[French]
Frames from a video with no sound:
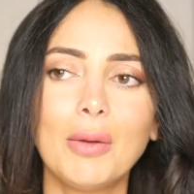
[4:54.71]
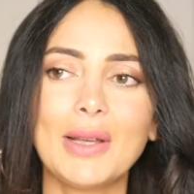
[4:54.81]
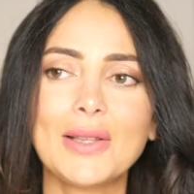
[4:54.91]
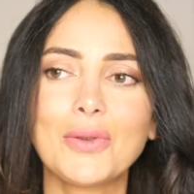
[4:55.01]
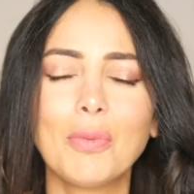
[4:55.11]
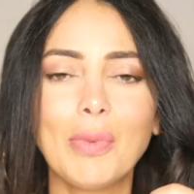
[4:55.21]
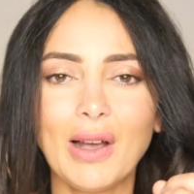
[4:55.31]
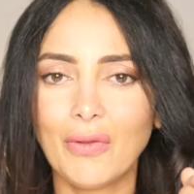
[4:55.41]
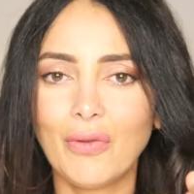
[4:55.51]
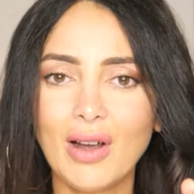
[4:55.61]
parce que
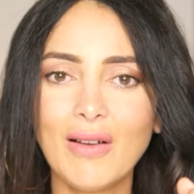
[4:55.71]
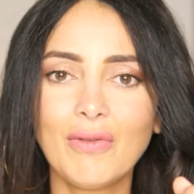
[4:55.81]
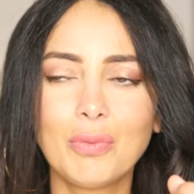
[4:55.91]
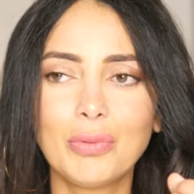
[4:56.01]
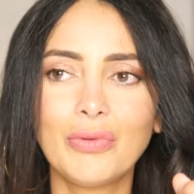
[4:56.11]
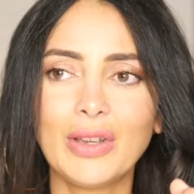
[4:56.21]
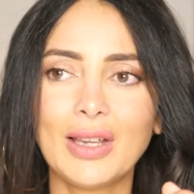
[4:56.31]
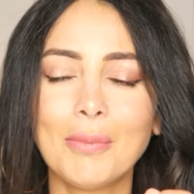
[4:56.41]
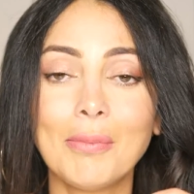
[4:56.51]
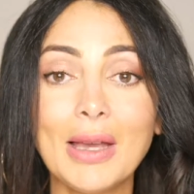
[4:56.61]
parfois, vous
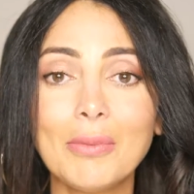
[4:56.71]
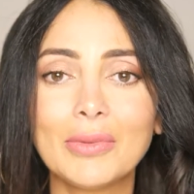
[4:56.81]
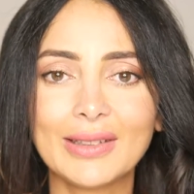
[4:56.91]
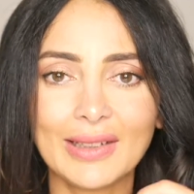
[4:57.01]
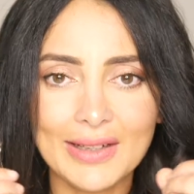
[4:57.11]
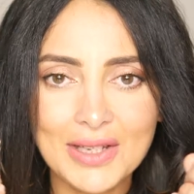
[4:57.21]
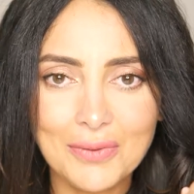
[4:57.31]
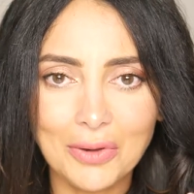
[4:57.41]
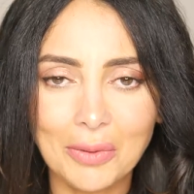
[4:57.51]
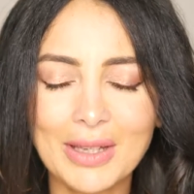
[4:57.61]
pouvez même
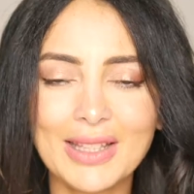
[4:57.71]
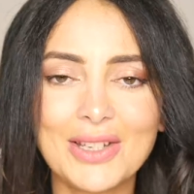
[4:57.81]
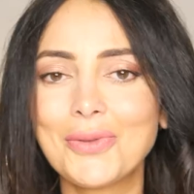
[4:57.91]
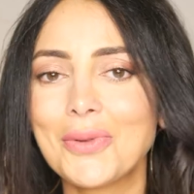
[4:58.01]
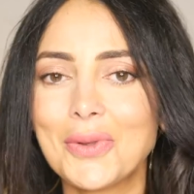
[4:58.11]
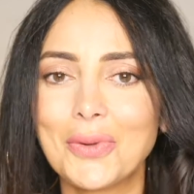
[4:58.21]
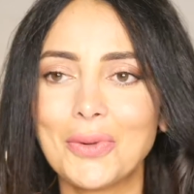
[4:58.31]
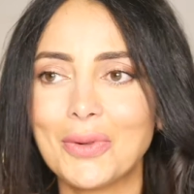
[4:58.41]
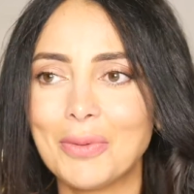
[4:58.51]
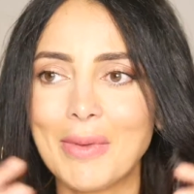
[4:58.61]
transformer des choses
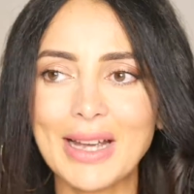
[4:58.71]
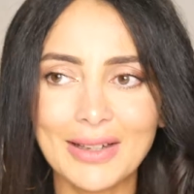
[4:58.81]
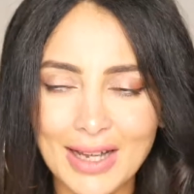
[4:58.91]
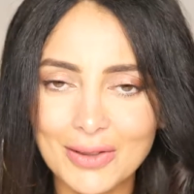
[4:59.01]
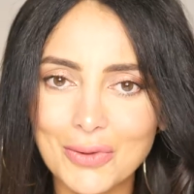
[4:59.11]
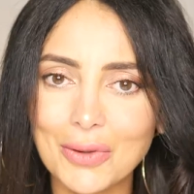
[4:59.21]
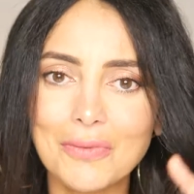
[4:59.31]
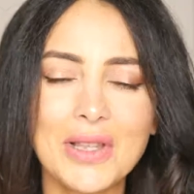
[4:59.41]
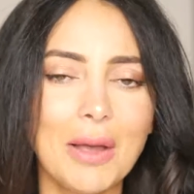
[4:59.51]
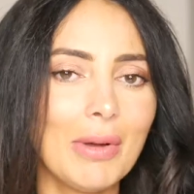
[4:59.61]
que Mère Nature
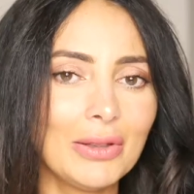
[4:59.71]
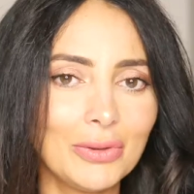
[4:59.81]
vous a pas